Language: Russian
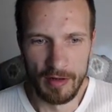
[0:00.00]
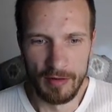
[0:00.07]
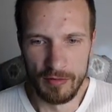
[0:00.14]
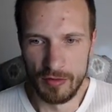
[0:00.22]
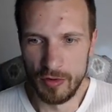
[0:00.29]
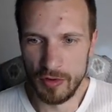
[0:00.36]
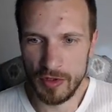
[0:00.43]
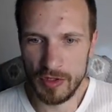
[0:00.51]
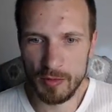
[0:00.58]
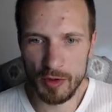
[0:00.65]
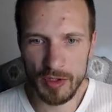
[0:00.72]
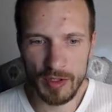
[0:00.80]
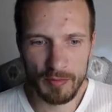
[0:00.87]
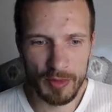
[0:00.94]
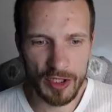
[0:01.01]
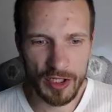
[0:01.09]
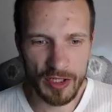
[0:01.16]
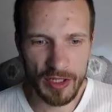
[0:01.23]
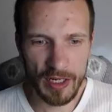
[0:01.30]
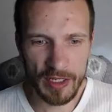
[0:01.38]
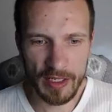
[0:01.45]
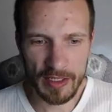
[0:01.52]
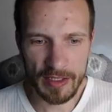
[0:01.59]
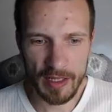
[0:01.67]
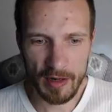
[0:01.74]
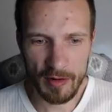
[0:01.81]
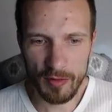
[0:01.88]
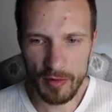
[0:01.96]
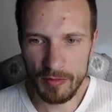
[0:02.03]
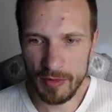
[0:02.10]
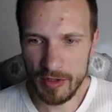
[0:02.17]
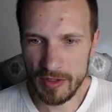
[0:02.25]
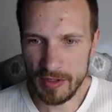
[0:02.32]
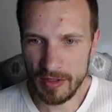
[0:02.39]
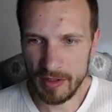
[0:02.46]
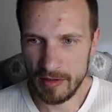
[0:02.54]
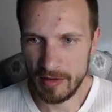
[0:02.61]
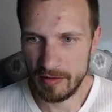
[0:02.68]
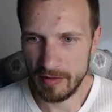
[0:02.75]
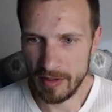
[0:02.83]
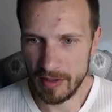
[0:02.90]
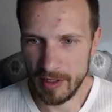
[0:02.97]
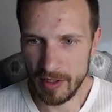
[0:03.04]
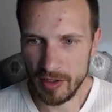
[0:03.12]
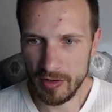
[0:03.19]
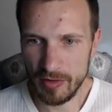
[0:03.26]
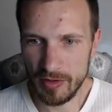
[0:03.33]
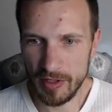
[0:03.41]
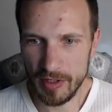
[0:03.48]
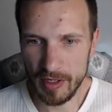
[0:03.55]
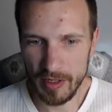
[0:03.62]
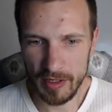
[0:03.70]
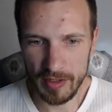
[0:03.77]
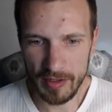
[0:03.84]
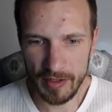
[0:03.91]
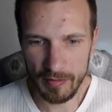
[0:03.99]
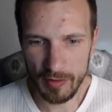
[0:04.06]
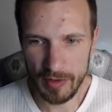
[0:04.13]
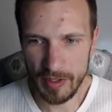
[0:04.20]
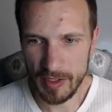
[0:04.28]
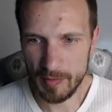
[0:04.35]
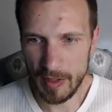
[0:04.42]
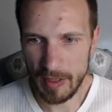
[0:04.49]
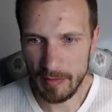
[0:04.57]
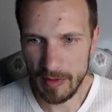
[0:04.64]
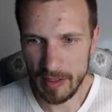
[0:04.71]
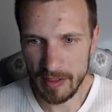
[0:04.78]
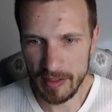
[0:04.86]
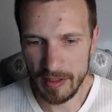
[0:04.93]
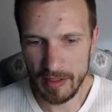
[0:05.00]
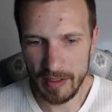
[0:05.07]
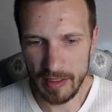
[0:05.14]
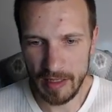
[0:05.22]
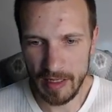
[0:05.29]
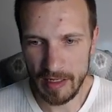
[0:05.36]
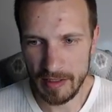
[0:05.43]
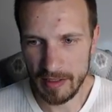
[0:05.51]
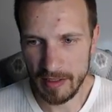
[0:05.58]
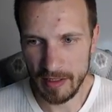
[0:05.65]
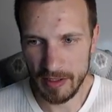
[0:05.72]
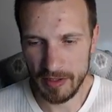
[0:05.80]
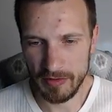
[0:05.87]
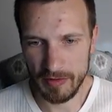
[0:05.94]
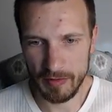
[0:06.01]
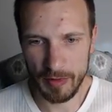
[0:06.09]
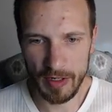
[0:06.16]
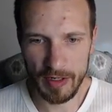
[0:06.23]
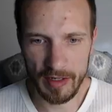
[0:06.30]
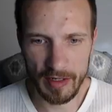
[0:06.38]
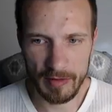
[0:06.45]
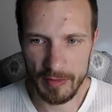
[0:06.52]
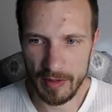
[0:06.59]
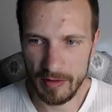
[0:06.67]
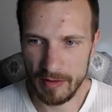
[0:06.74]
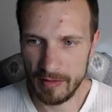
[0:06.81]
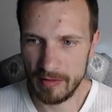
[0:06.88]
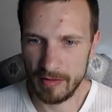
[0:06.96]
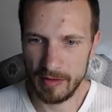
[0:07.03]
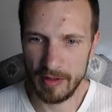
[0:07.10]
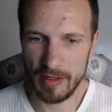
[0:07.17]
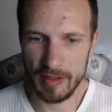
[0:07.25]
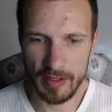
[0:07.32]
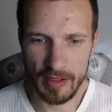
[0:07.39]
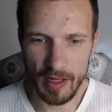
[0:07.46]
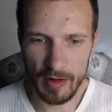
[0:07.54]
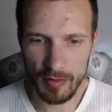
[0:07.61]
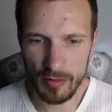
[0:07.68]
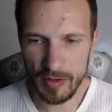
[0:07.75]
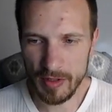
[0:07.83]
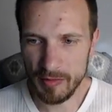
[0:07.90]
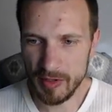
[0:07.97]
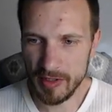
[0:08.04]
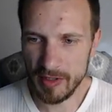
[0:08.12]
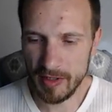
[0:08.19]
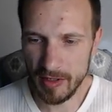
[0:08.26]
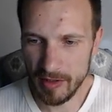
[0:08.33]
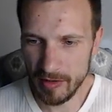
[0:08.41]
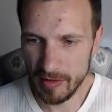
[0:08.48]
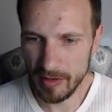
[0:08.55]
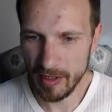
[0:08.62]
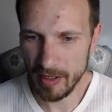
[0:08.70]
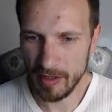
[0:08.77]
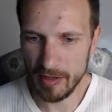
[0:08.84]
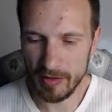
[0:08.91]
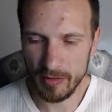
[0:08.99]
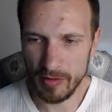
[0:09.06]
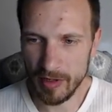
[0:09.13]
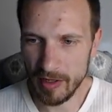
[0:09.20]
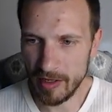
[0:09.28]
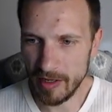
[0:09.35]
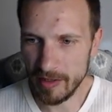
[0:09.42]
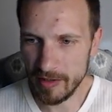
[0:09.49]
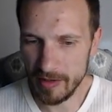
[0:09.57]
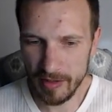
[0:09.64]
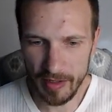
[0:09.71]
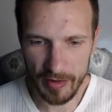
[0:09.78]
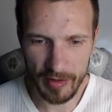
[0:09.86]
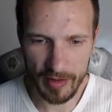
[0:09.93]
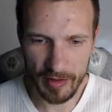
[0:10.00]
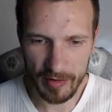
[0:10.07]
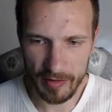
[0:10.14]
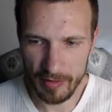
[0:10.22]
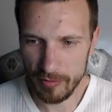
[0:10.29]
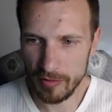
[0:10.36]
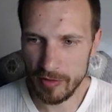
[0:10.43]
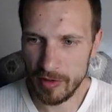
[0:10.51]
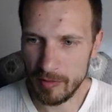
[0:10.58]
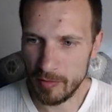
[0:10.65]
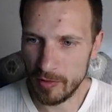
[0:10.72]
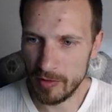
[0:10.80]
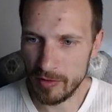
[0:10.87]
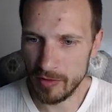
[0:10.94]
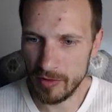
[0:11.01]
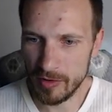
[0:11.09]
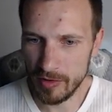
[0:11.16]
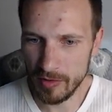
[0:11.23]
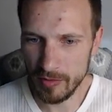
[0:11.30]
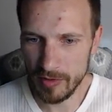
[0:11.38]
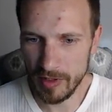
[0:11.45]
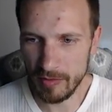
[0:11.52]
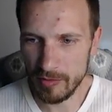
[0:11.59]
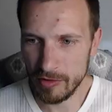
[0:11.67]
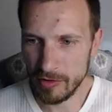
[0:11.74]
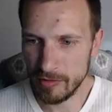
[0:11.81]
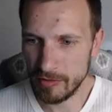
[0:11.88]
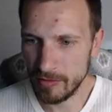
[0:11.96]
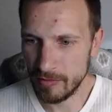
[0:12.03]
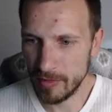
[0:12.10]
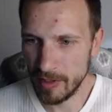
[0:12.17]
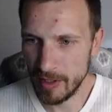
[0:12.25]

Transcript: Все здесь можно почитать, ознакомиться, скриншотики есть. И вот есть прямая ссылка для скачивания. Программа есть и на русском языке, на каких других я не знаю. Я русский, пользуюсь русским языком.